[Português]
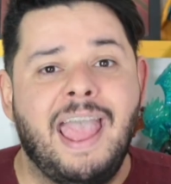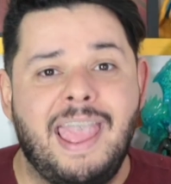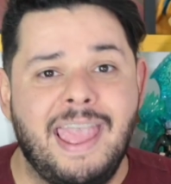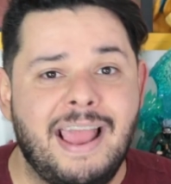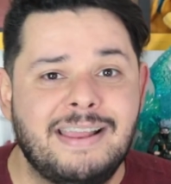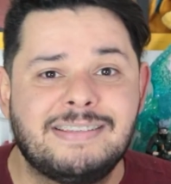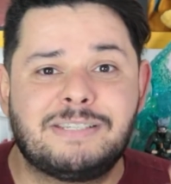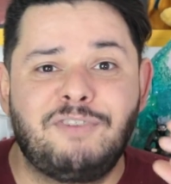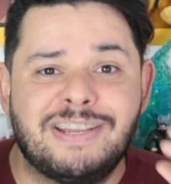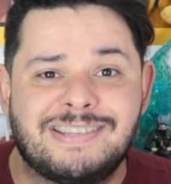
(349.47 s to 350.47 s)

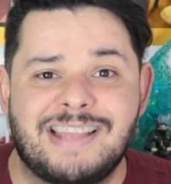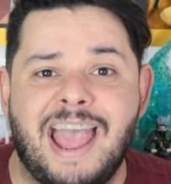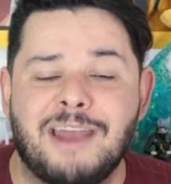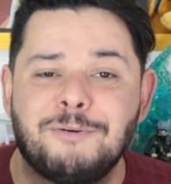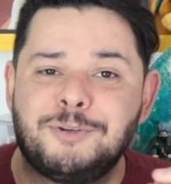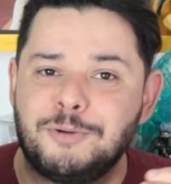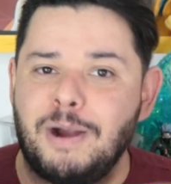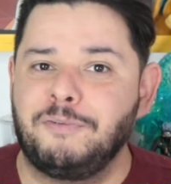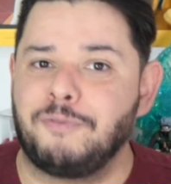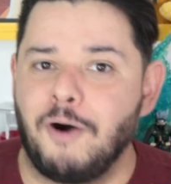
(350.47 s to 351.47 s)
eles fizeram de
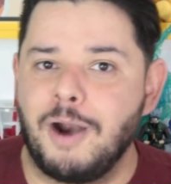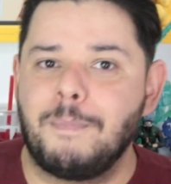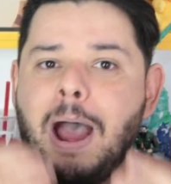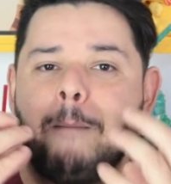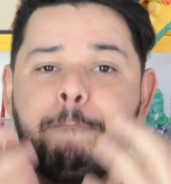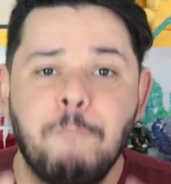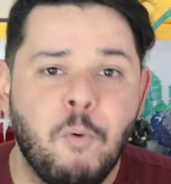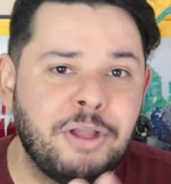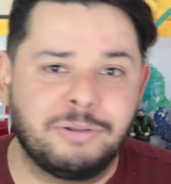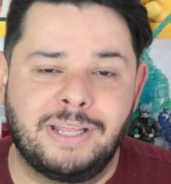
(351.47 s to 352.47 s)
uma forma
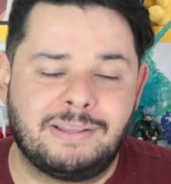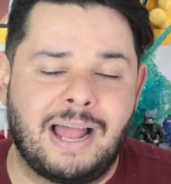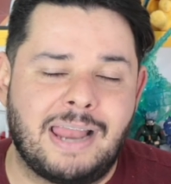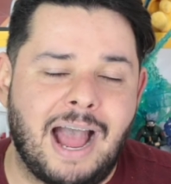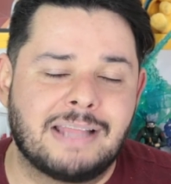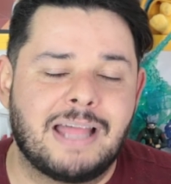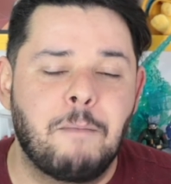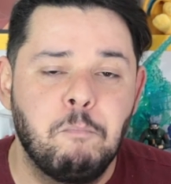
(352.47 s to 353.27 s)
muito detalhada,